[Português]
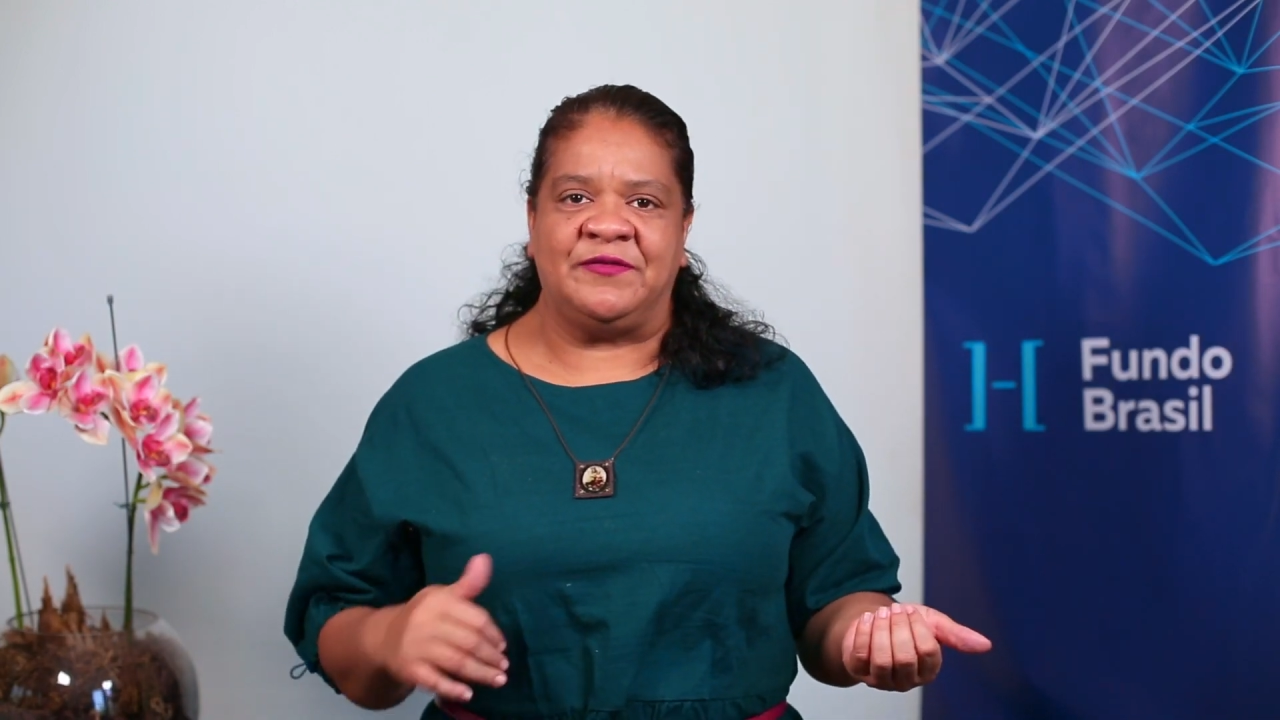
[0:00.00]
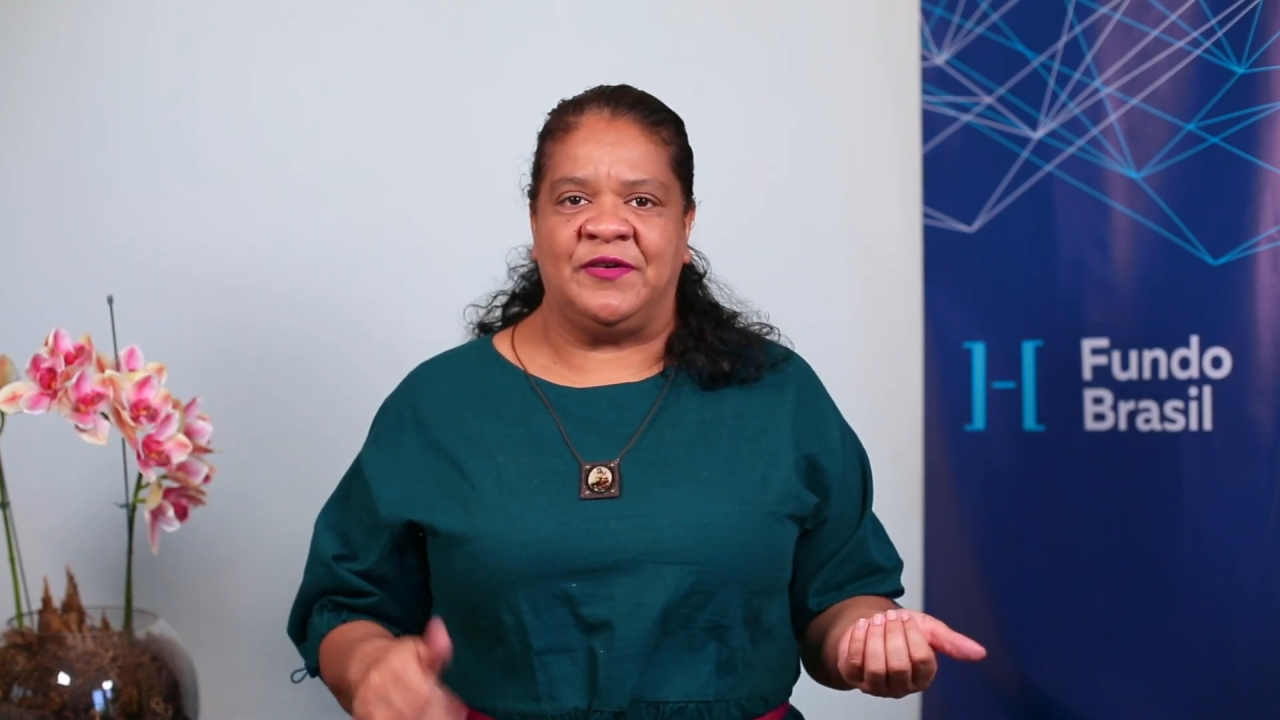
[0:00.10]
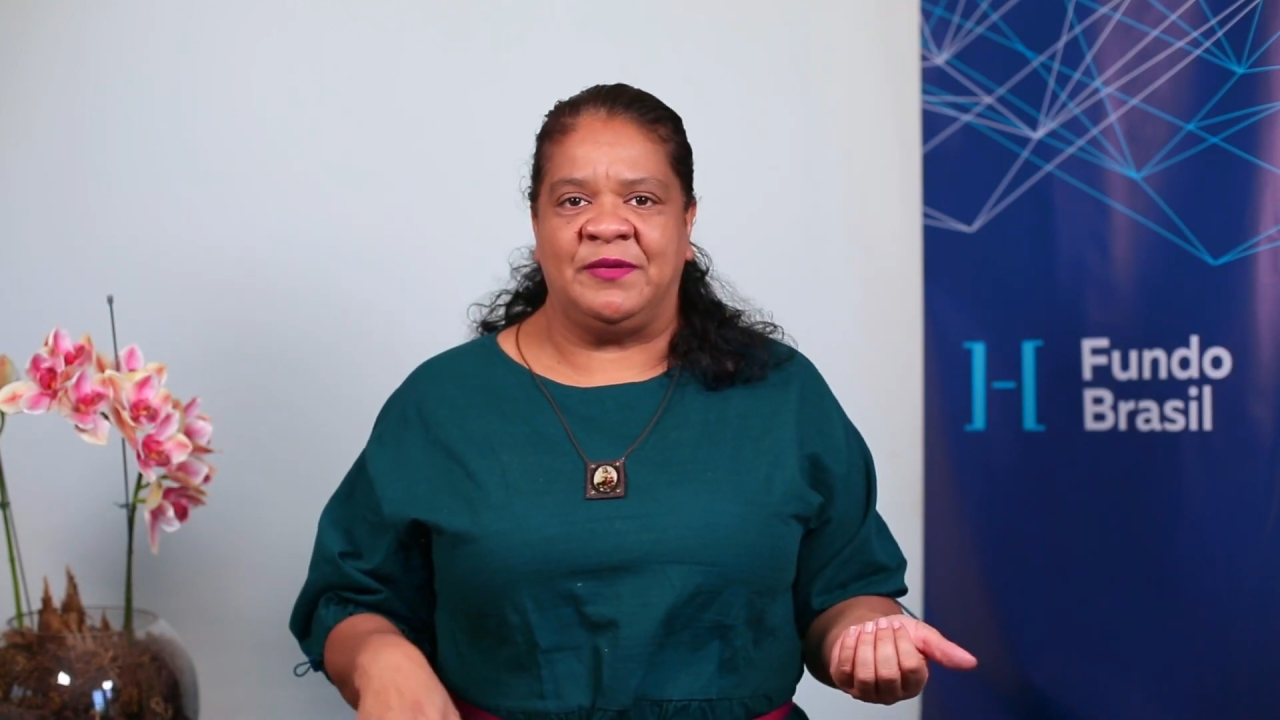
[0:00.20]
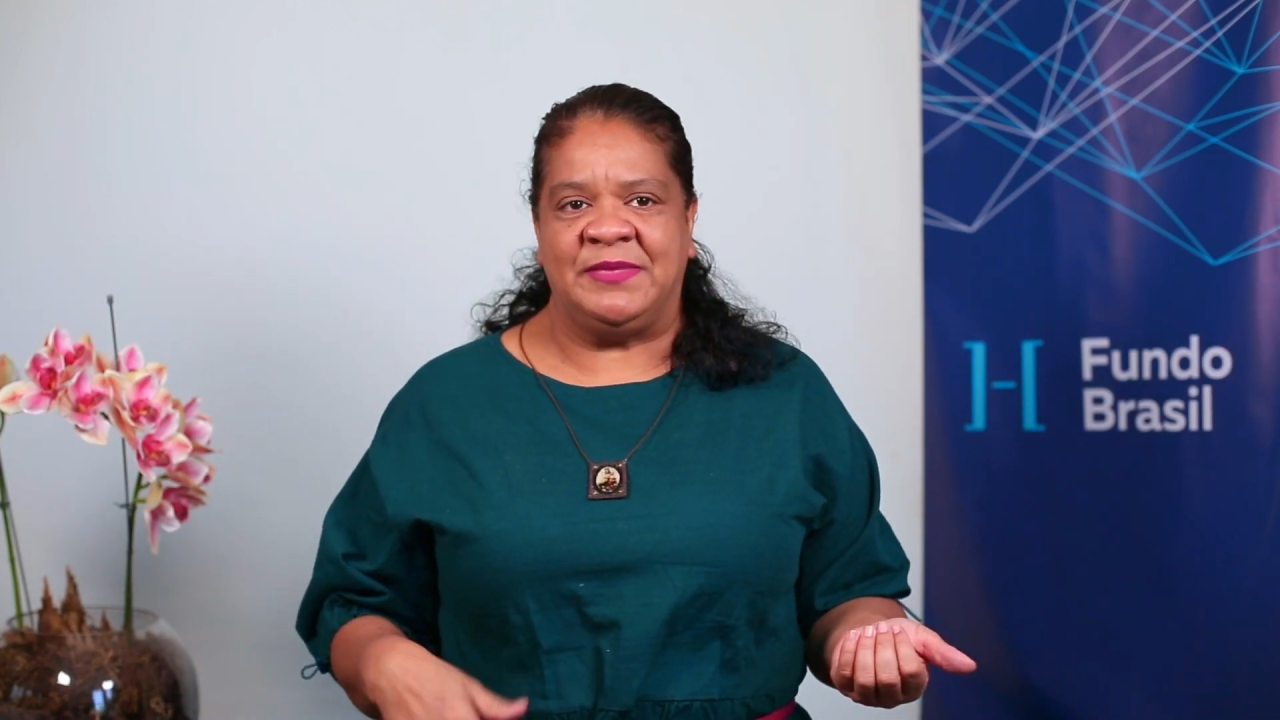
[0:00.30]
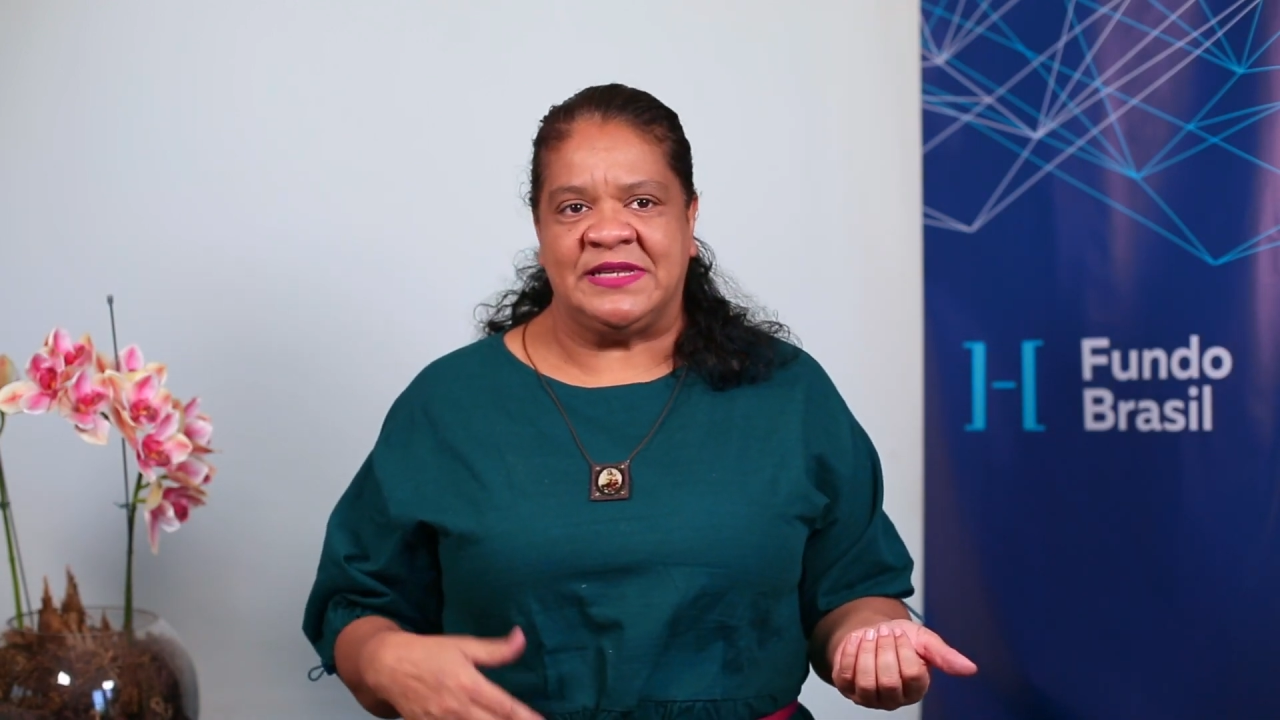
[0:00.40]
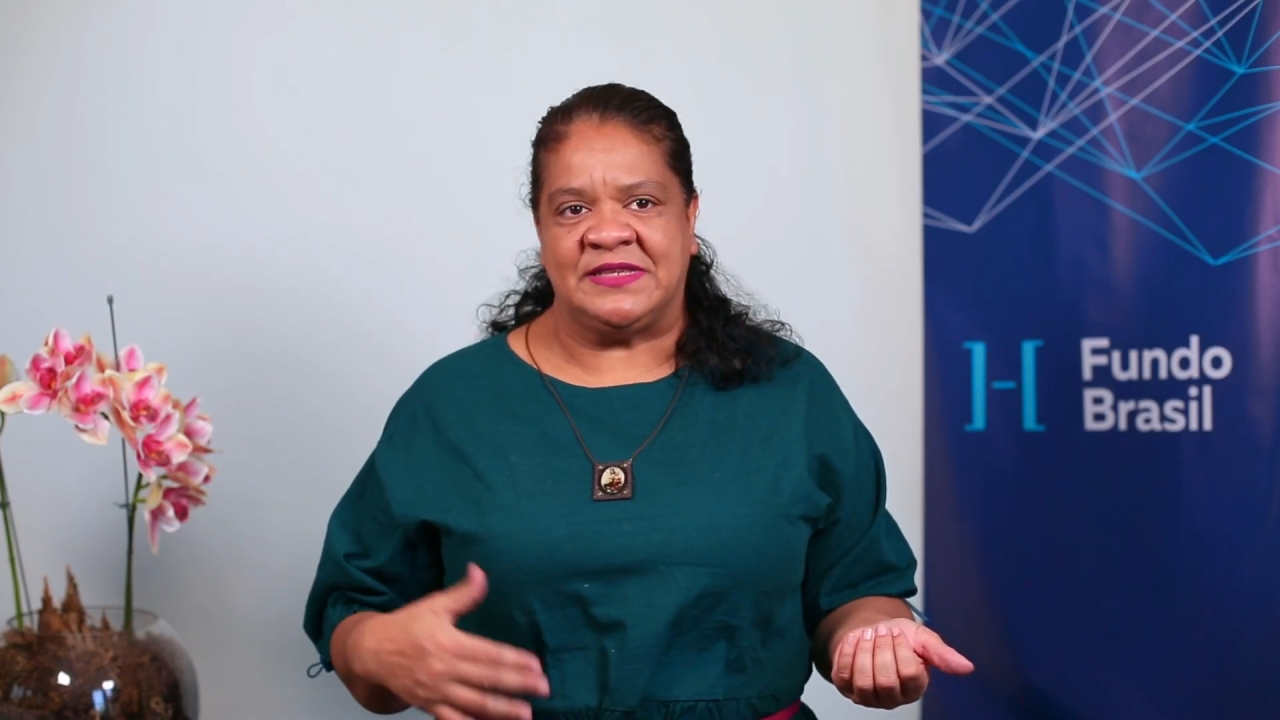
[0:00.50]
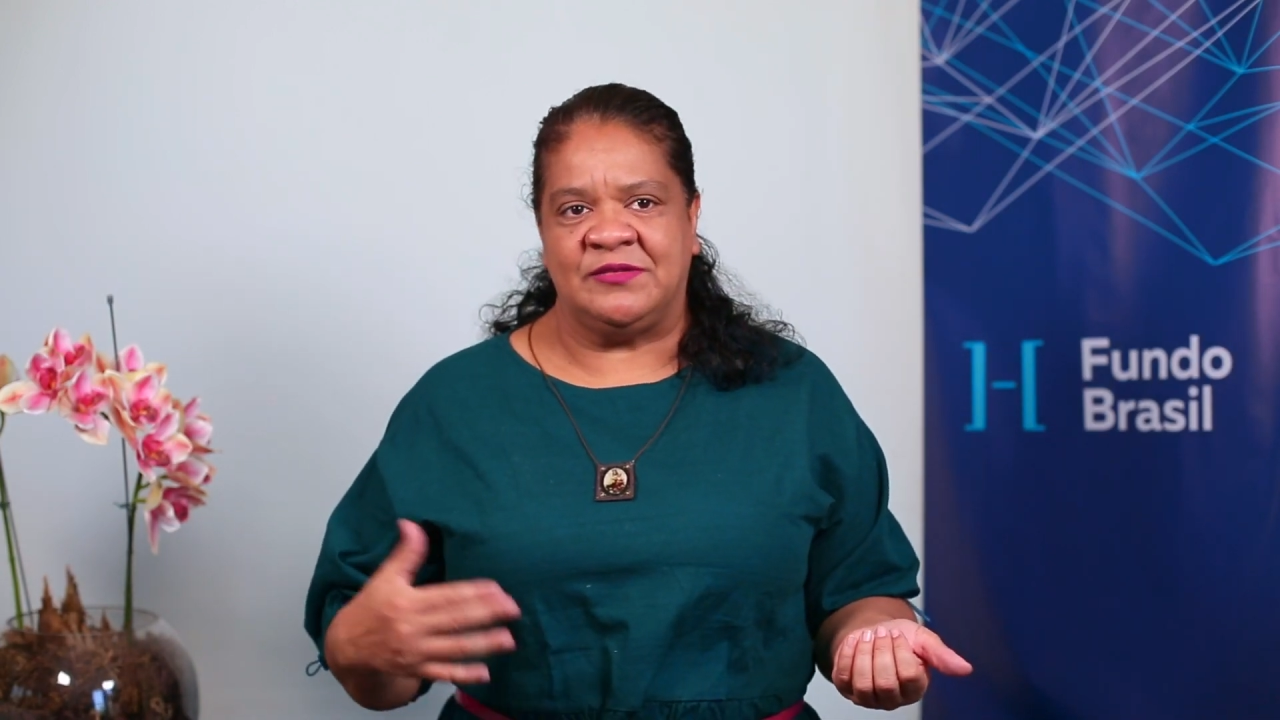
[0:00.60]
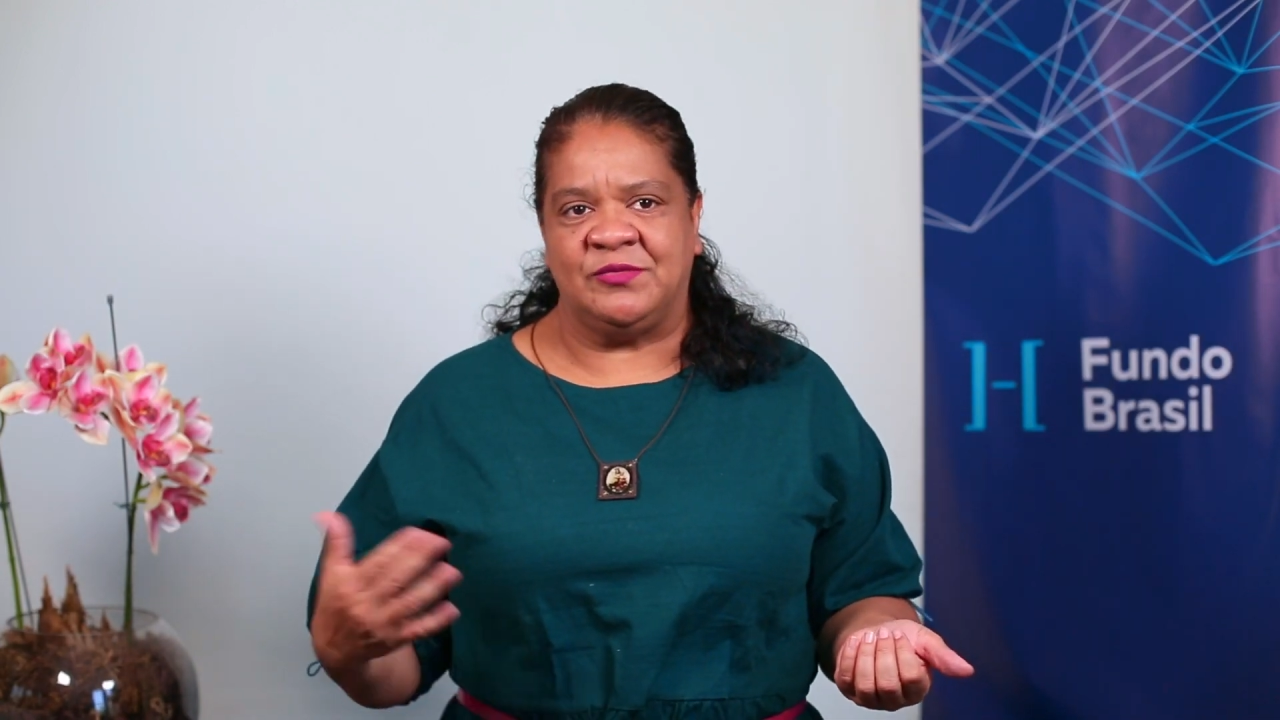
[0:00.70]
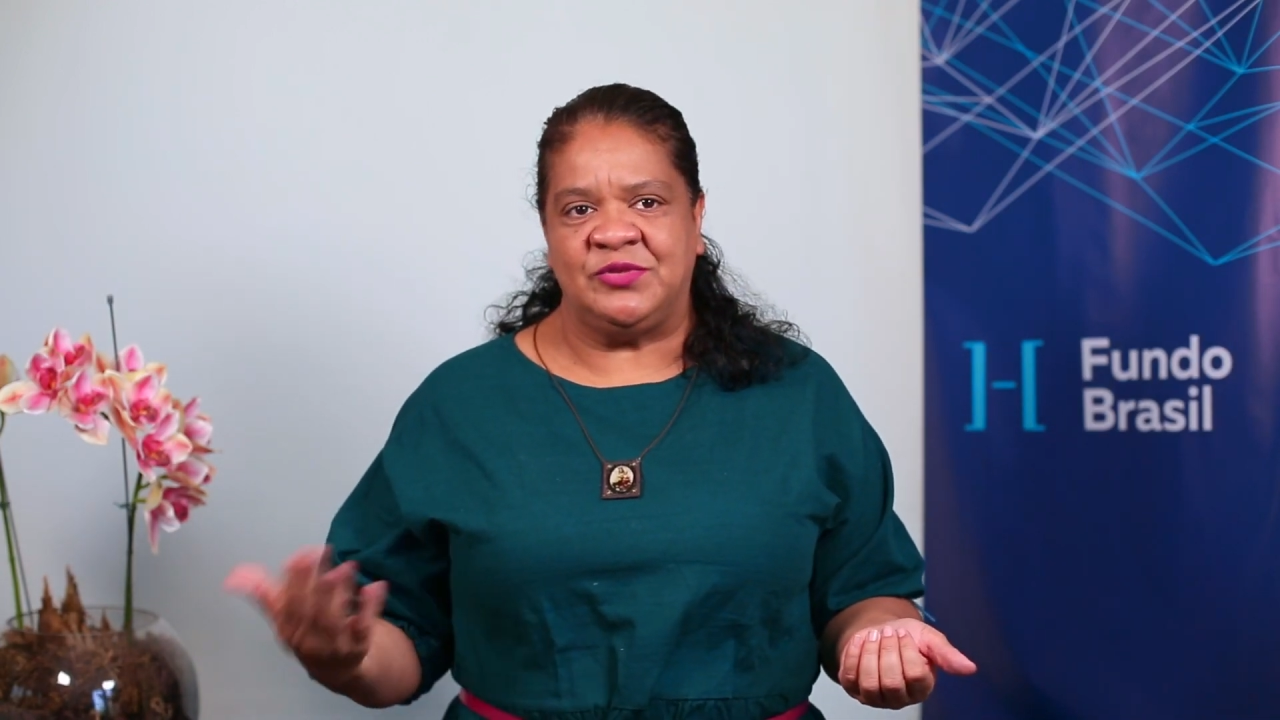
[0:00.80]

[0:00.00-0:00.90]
forma elas não